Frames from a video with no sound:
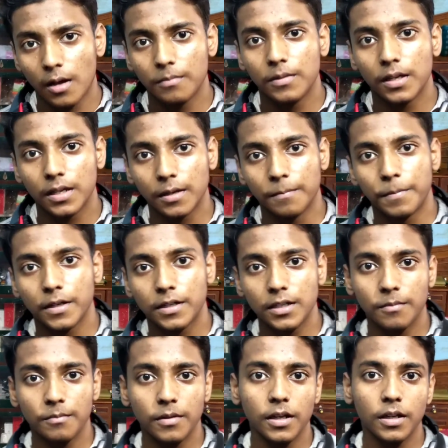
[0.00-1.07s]
अब देखिए
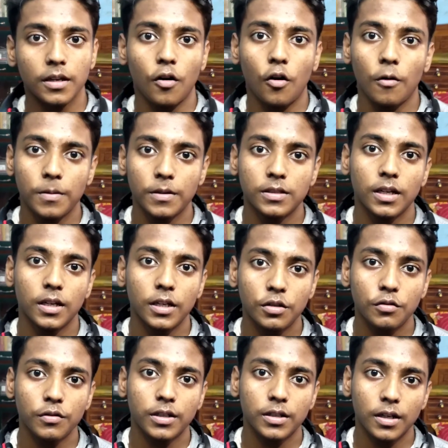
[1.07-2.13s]
पेटीएम ने ऑफिशियली
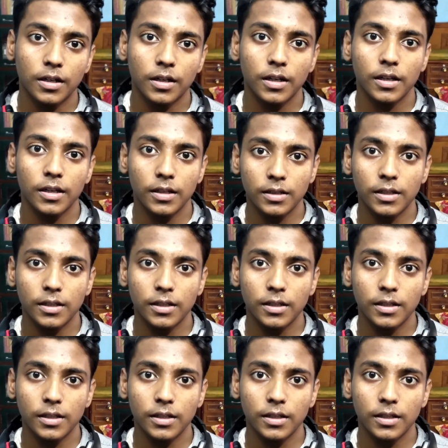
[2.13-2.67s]
ट्वीट करके